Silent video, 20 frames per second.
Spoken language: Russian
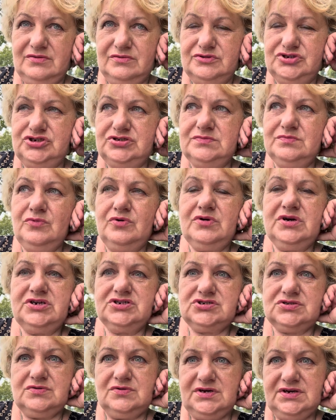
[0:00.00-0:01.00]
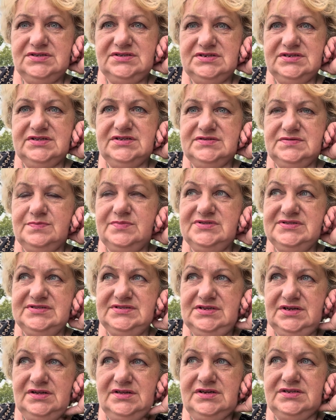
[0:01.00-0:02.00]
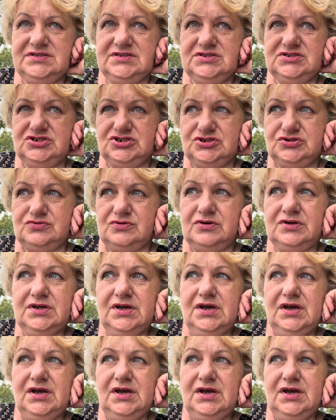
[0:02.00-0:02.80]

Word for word: очень много что хотелось бы сделать еще,